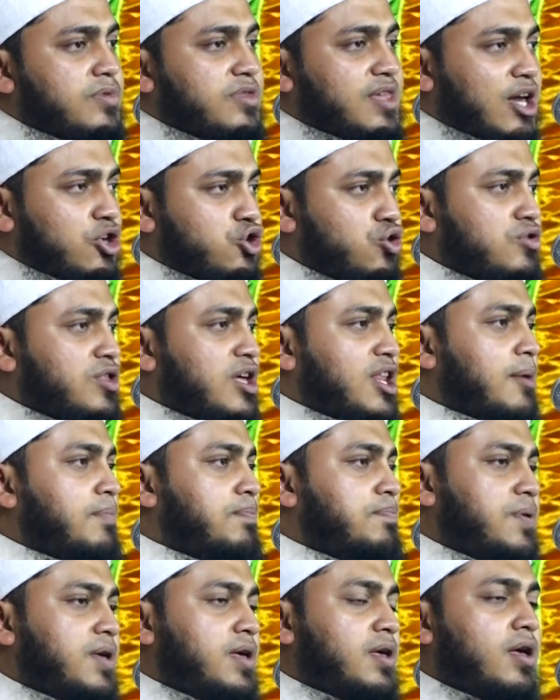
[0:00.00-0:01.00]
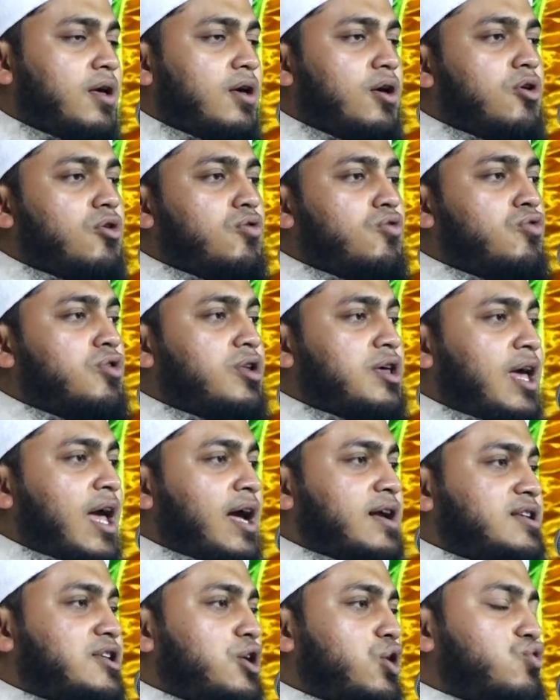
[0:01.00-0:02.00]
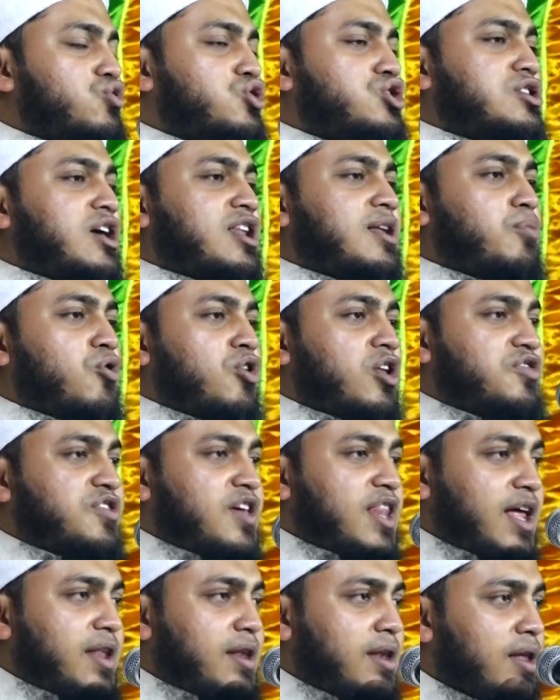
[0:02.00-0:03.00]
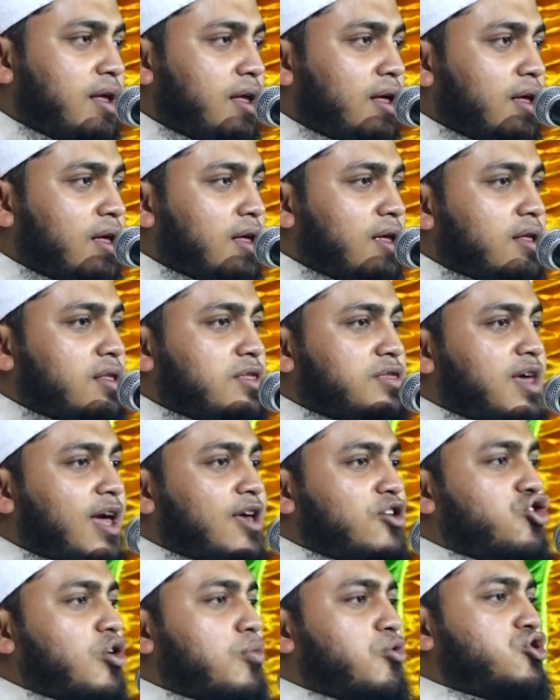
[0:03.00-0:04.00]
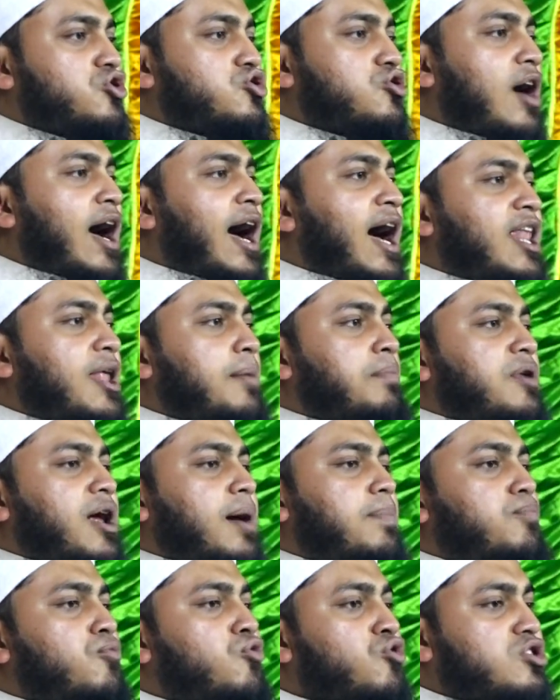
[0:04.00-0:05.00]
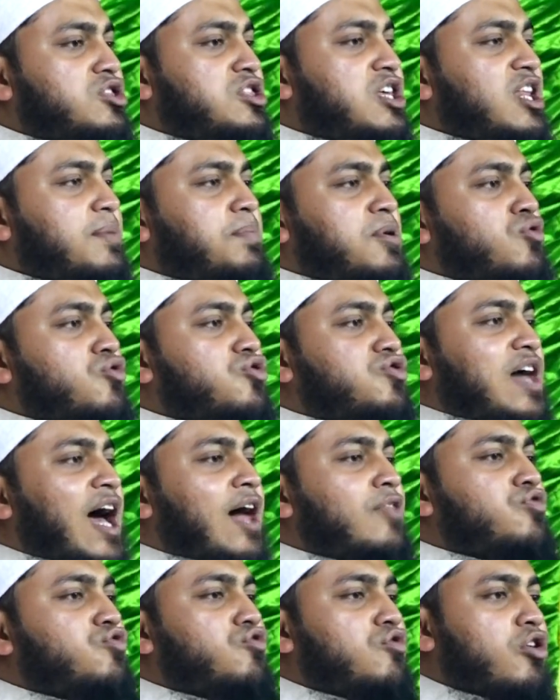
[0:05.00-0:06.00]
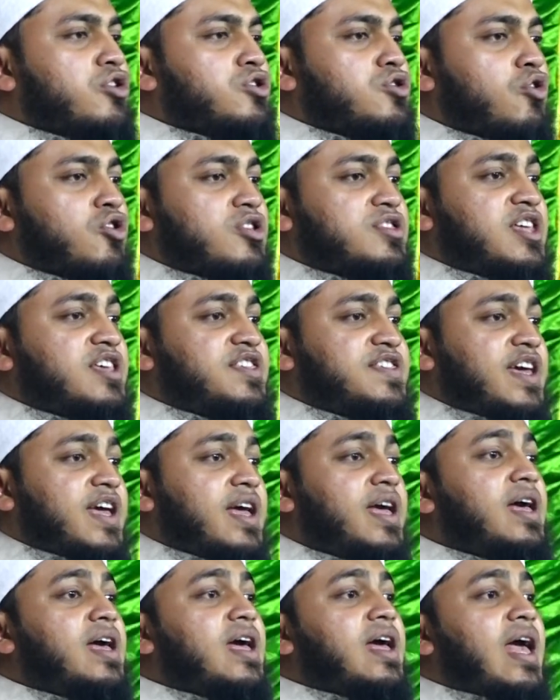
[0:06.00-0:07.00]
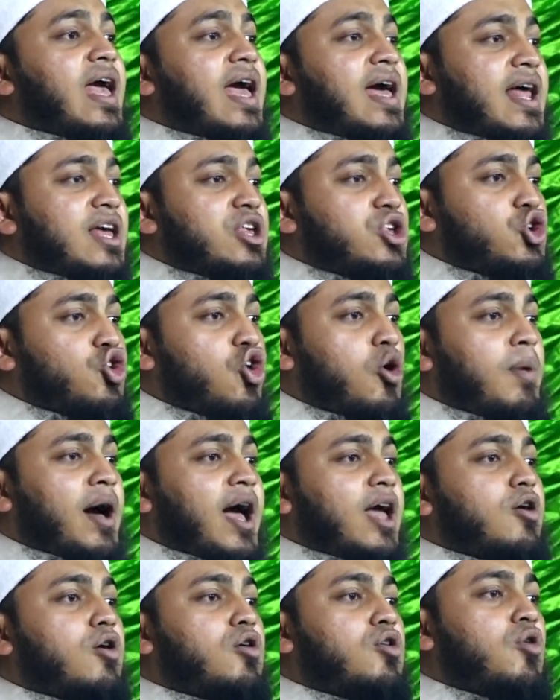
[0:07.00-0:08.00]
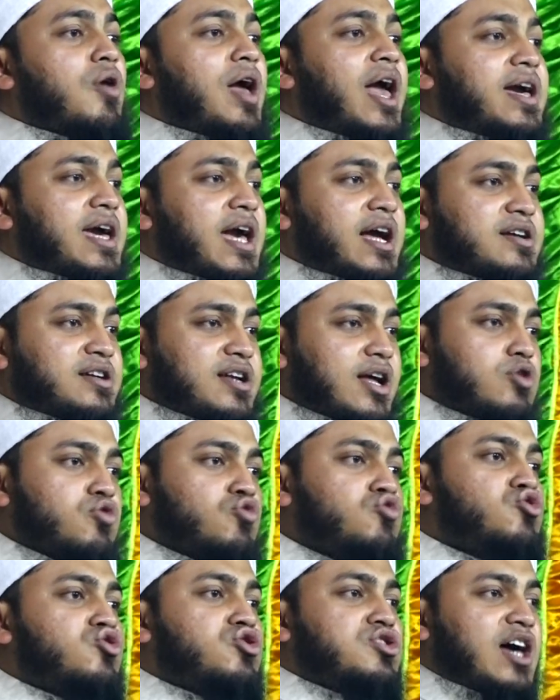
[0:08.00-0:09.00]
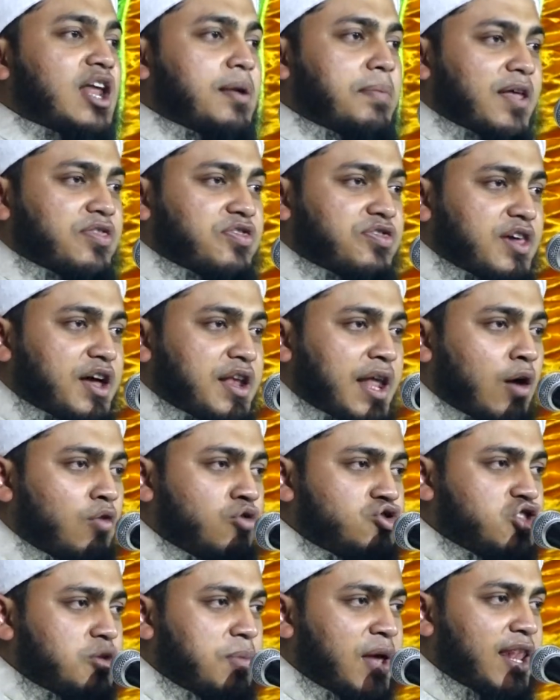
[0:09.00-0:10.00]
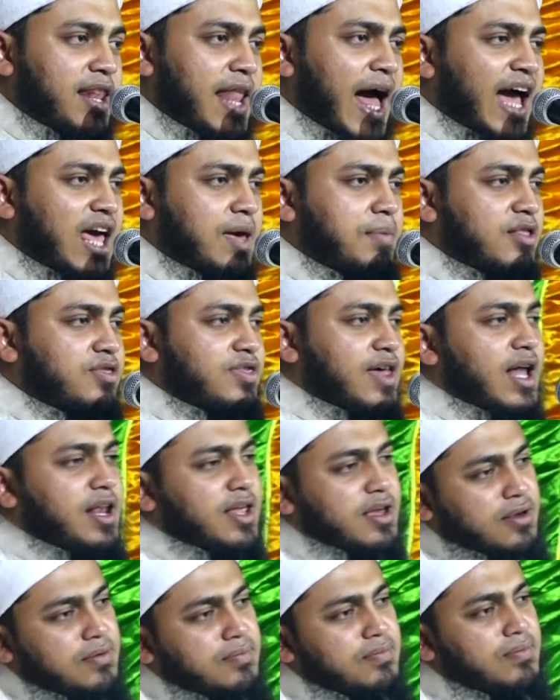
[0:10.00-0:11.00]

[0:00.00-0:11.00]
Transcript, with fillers: জাসদের এমপি উনি একটি অনুষ্ঠানে বলেছিলেন যেই সমস্ত আলেমরা মূর্তির বিরুদ্ধে আন্দোলন করতেছে এরা সবাই হলো এক একটা কুত্তার বাচ্চা না জানি